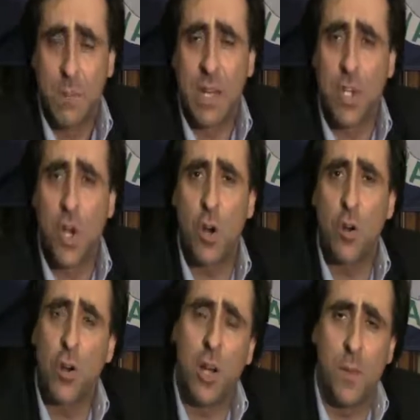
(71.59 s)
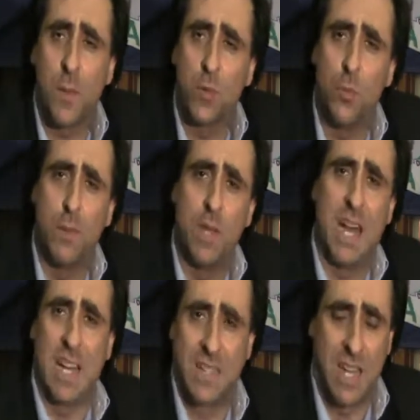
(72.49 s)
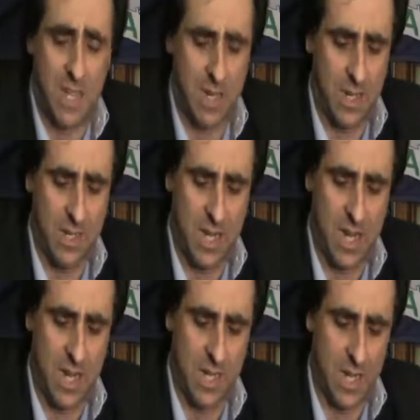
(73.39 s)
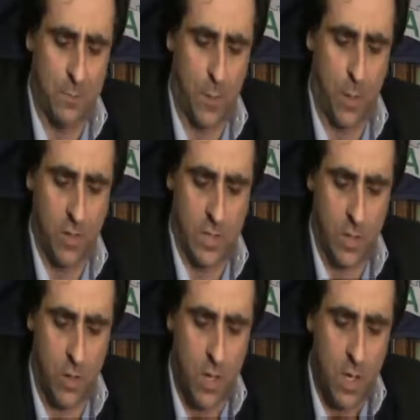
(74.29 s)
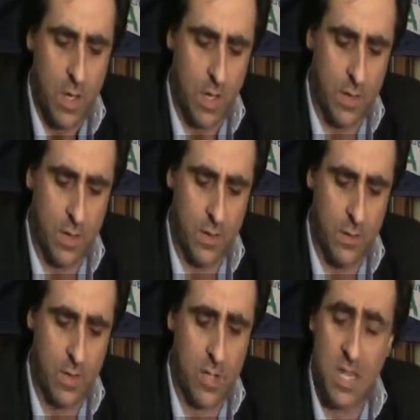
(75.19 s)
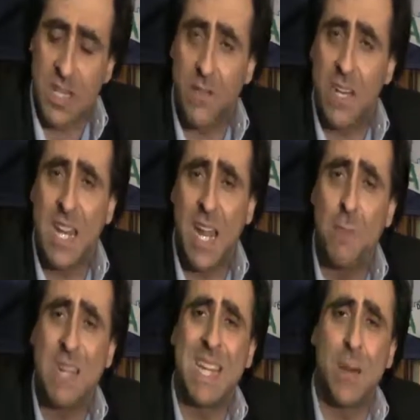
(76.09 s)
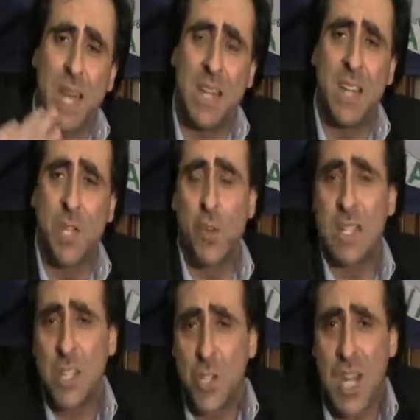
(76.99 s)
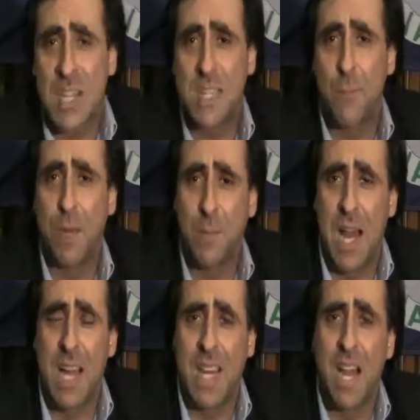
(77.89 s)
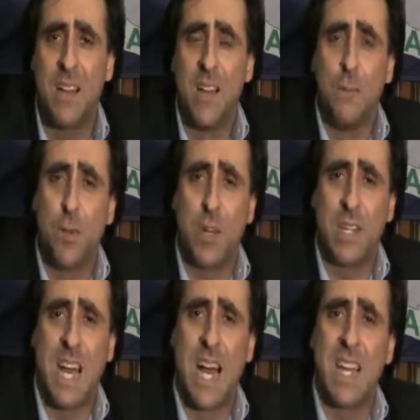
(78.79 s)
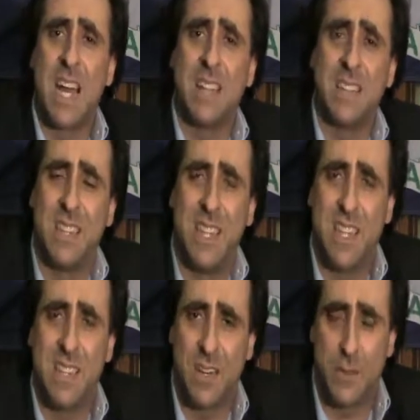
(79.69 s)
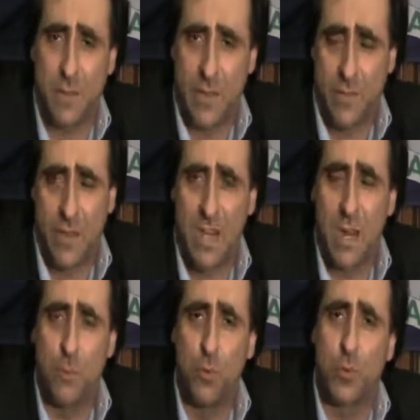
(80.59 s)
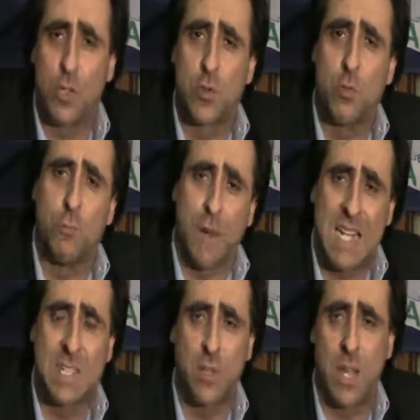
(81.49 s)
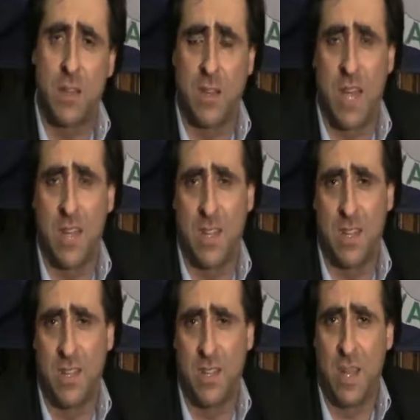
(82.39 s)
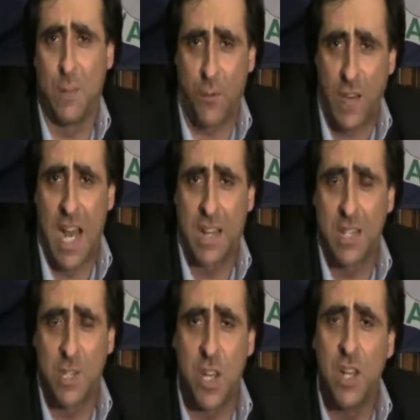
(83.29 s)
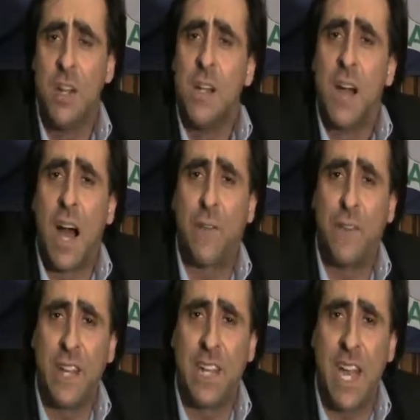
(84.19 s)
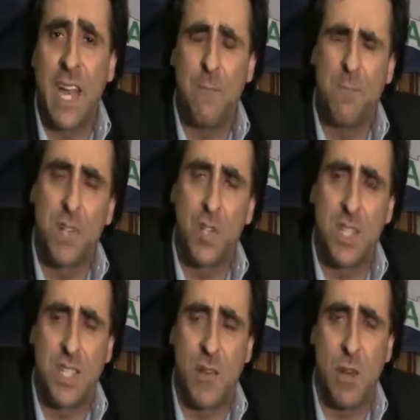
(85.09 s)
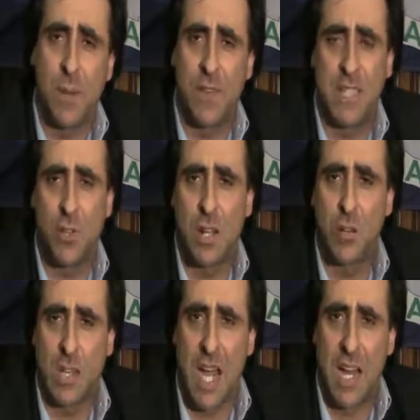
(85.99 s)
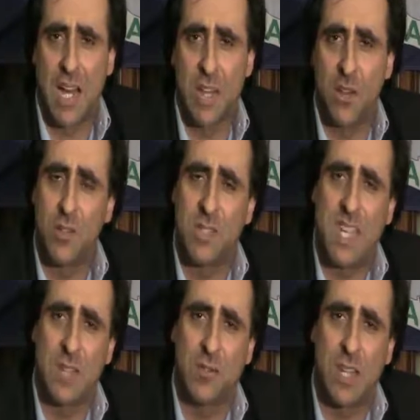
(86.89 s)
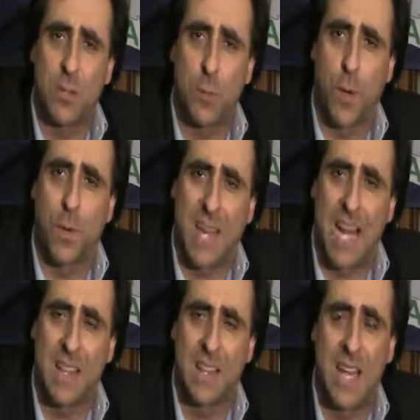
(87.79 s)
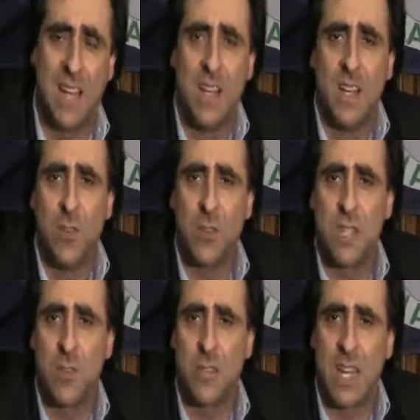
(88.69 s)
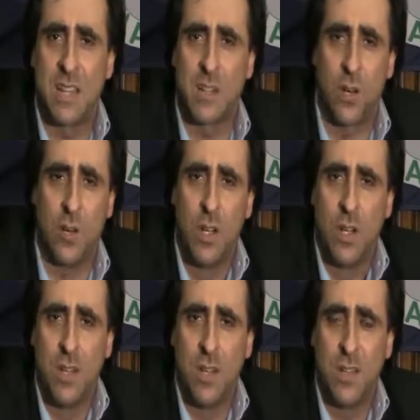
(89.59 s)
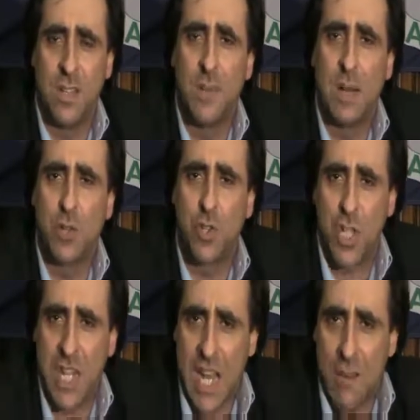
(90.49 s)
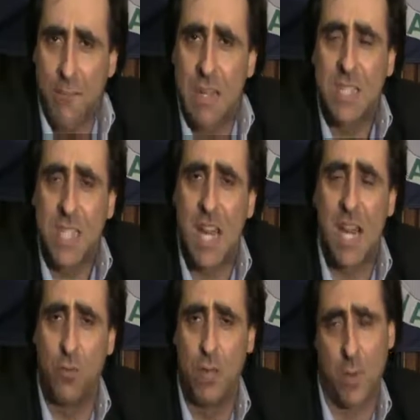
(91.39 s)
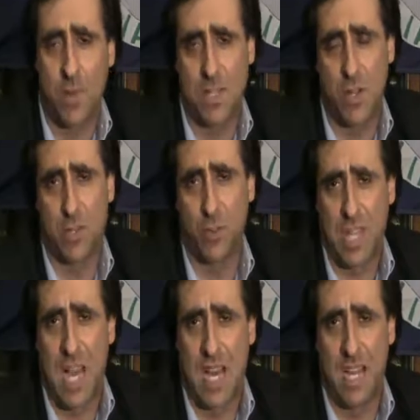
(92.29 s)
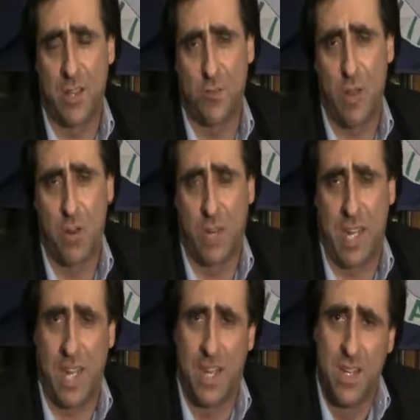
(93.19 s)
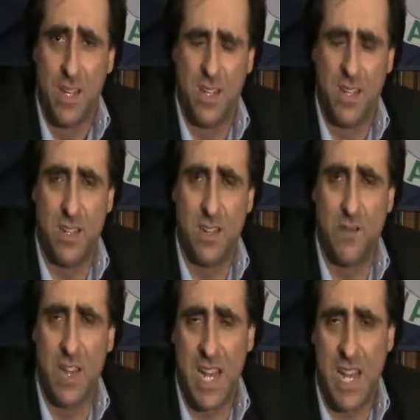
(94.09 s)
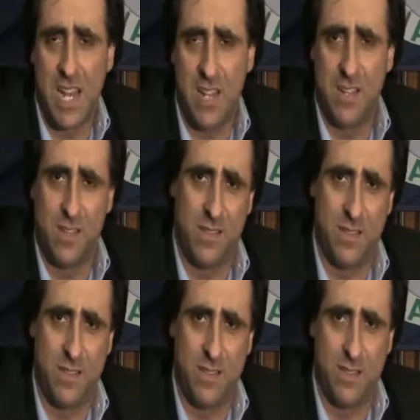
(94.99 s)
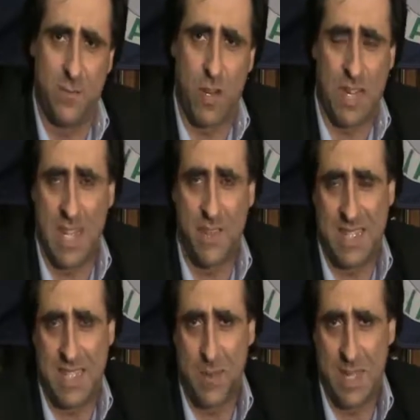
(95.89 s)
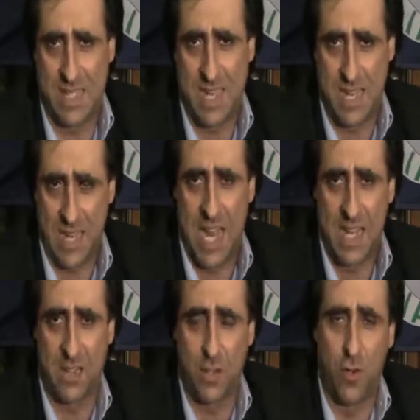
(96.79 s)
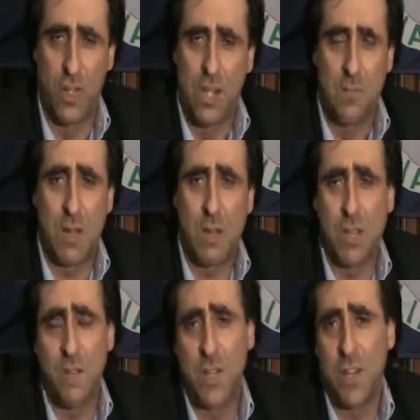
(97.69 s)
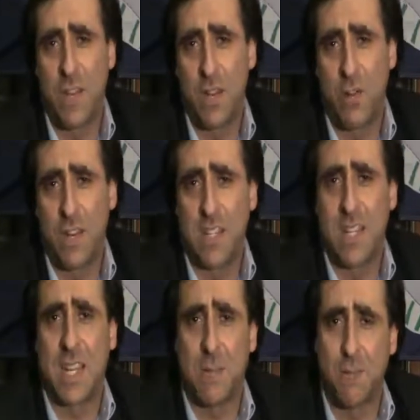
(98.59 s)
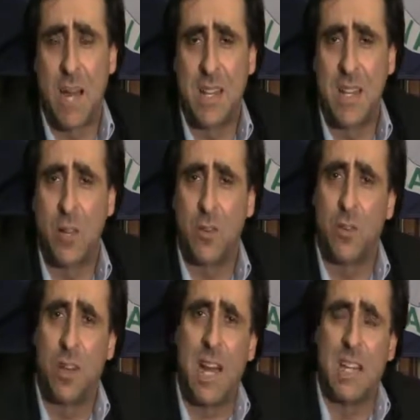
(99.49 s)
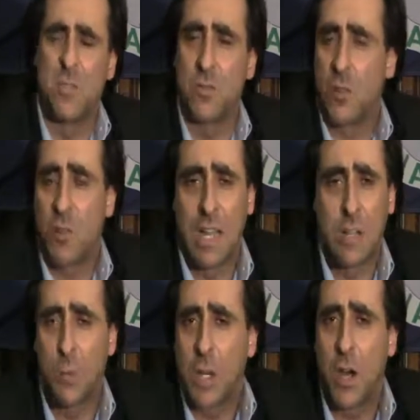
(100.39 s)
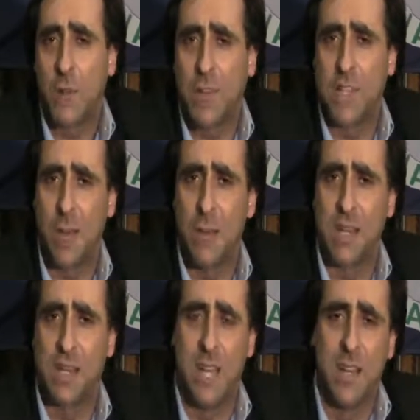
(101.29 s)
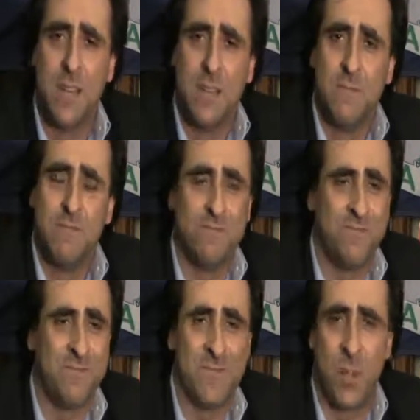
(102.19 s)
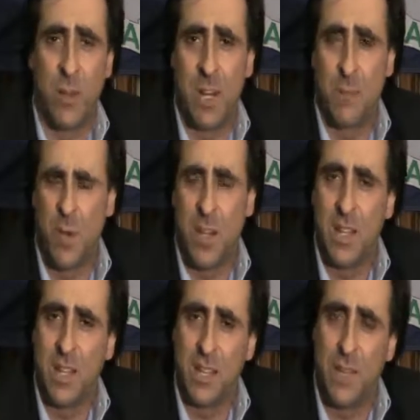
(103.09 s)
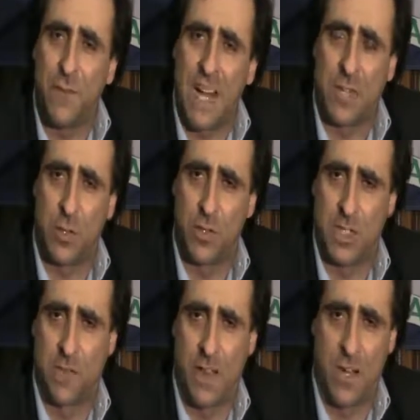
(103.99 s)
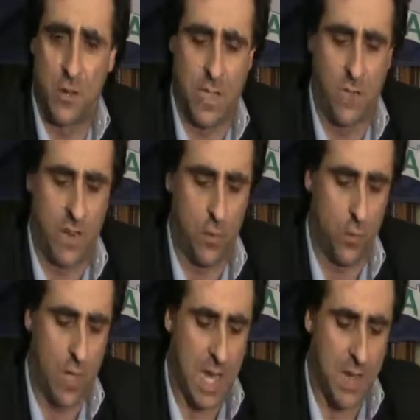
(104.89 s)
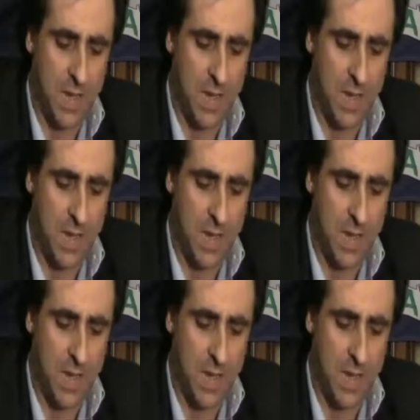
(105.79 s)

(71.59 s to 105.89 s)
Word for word: Perciò noi non abbiamo dubbi tal, tal, a tal proposito. Eh, bisogna intervenire immediatamente, c'è un'esigenza primaria, prioritaria di, di intervenire appunto sul prezzo dei, dei, dei profilattici affinché ci sia una prevenzione totale, non sia soltanto propaganda, non sia soltanto eh, demagogia, ma sia una prevenzione totale che, eh, viene, eh, quella che deve essere messa in atto, ma quando invece vengono finanziate campagne contro l'AIDS tutto quanto, però effettivamente mh, mm, non, poi, di fatto non si fa, non si fa nulla.